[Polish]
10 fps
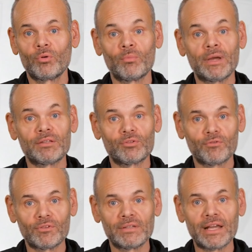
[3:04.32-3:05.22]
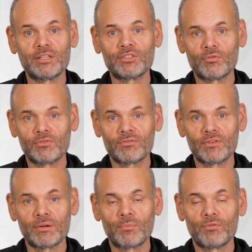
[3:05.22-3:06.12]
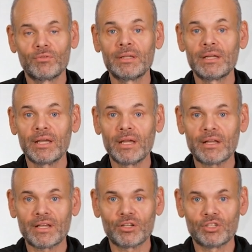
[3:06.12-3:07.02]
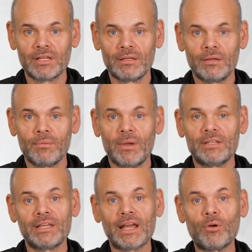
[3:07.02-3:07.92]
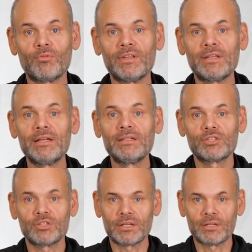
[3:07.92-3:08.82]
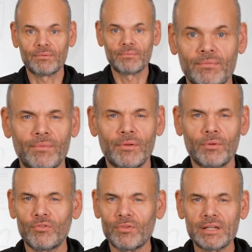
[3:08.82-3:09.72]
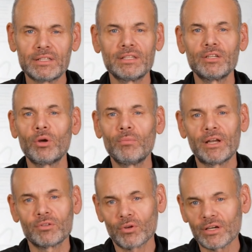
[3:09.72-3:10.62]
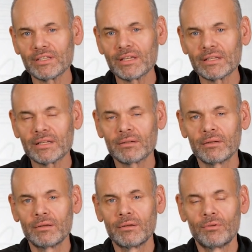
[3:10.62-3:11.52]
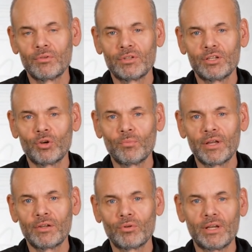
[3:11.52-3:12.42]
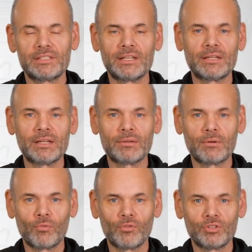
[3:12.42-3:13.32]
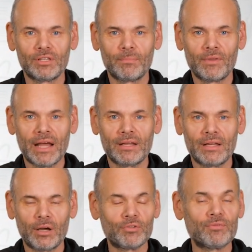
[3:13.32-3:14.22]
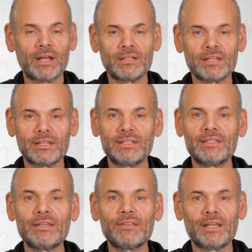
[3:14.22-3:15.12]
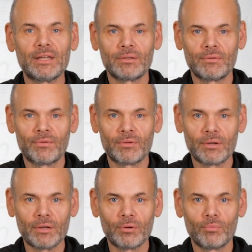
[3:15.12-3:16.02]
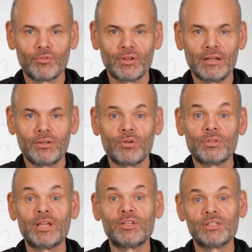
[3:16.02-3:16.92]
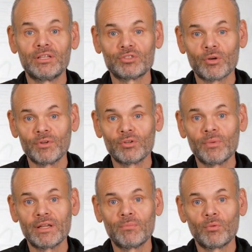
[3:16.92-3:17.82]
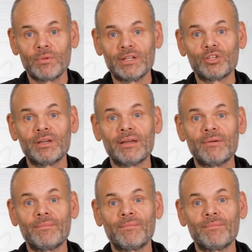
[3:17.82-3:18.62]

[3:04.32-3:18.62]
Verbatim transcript: dokumentów, tekstów, filmów, a także materiałów dydaktycznych. Otwarte zasoby edukacyjne to zasoby edukacyjne udostępniane na otwartych licencjach. Uwzględniono także zasoby domeny publicznej.